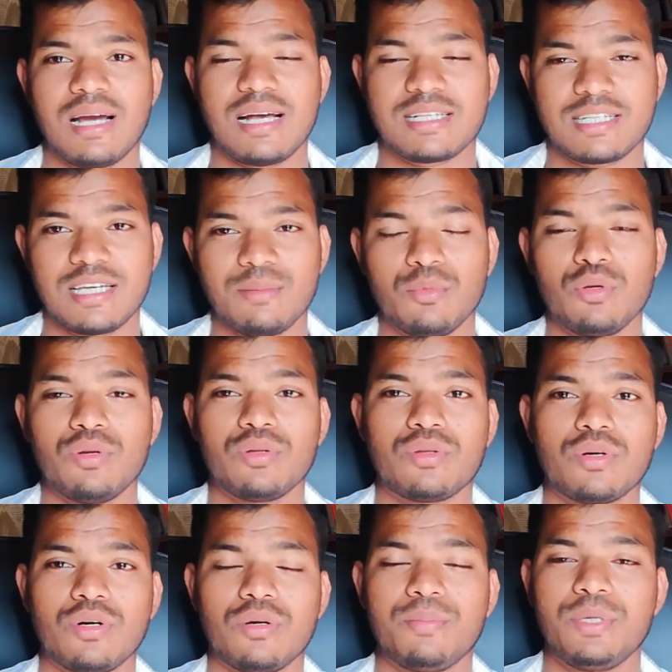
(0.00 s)
আজকের মূলত
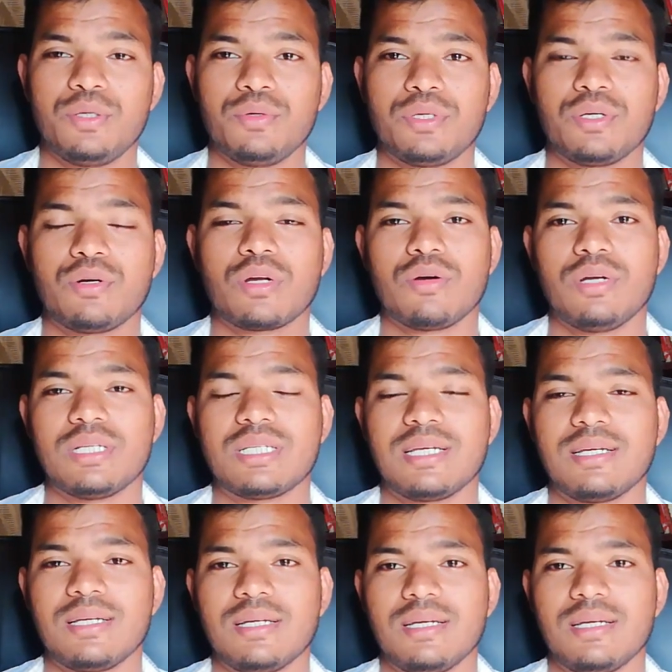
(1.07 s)
ভিডিওটি করা হয়েছে